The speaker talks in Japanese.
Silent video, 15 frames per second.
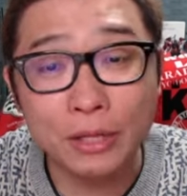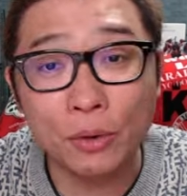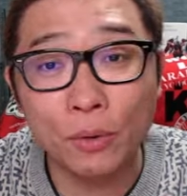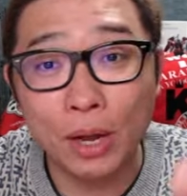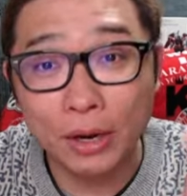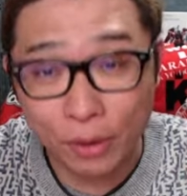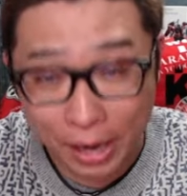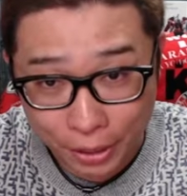動画
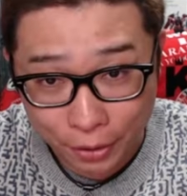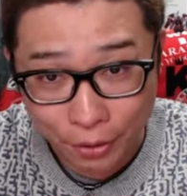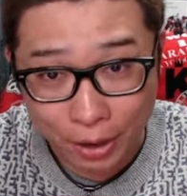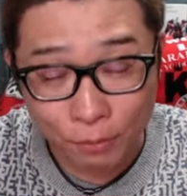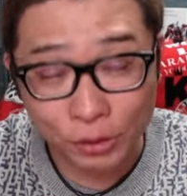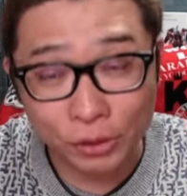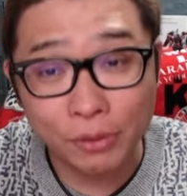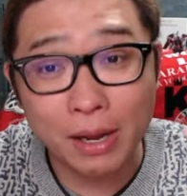の概要欄
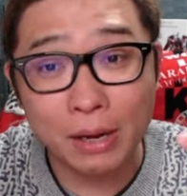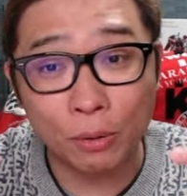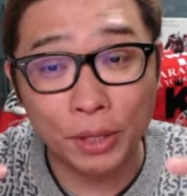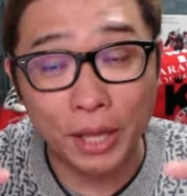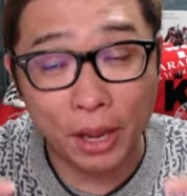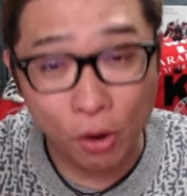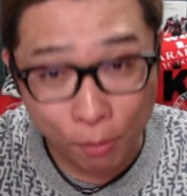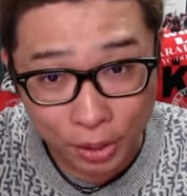もしくは固
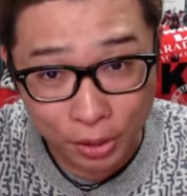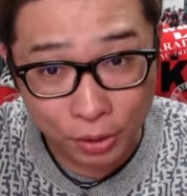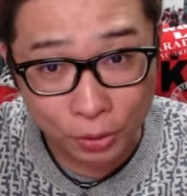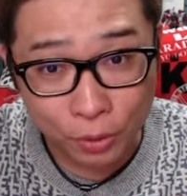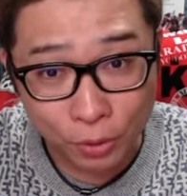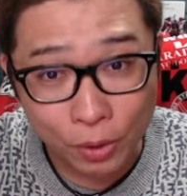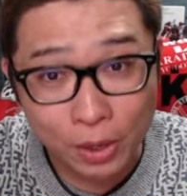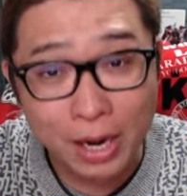定コメントのと
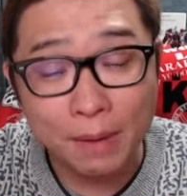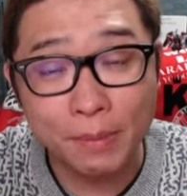ころから、